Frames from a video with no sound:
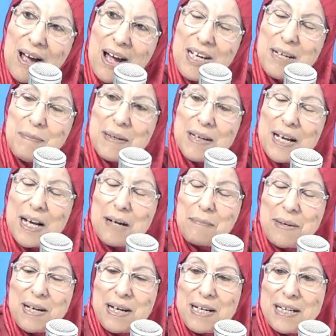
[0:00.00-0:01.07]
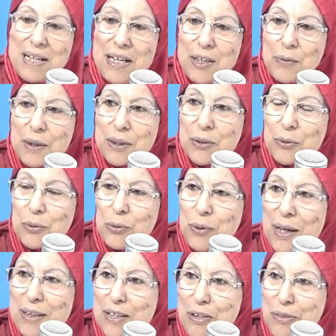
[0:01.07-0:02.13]
حليب الكرمه اللي احنا وقت
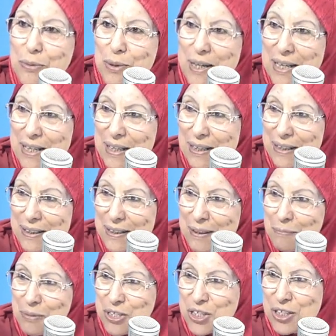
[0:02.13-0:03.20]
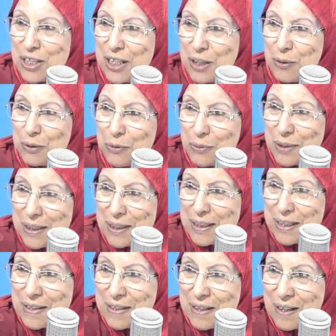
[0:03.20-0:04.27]
نقولوا عندنا الثلاله باش نحيوا
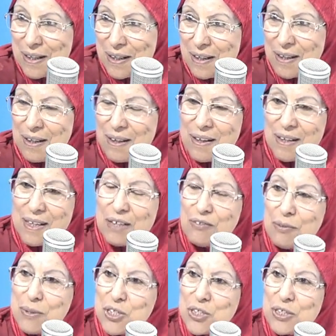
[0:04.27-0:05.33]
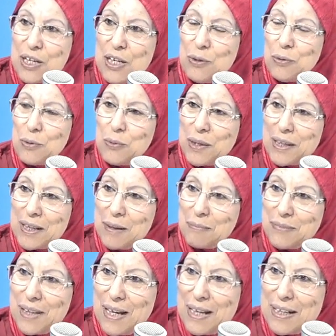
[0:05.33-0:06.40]
الثلاله هذيك يكفي باش نحلوا الورقه
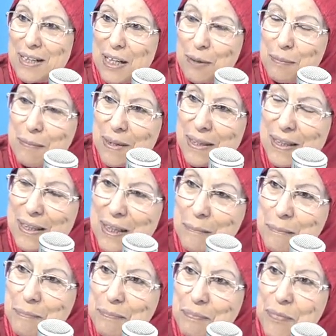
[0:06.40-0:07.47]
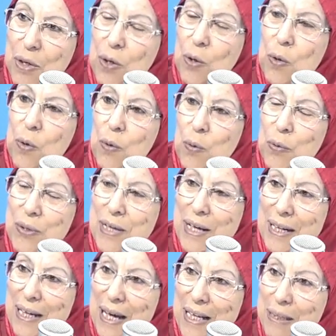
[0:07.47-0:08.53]
نتاع الكرم الكرم
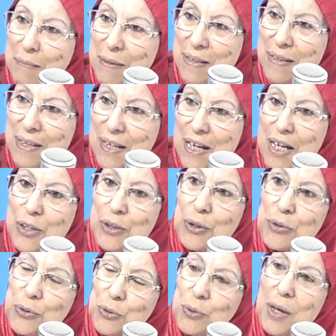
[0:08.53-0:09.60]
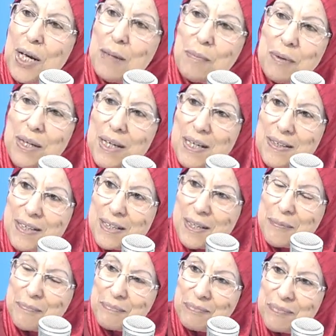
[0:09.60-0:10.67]
وهيك الحليب هذاك نحطوه على البقعه هذيك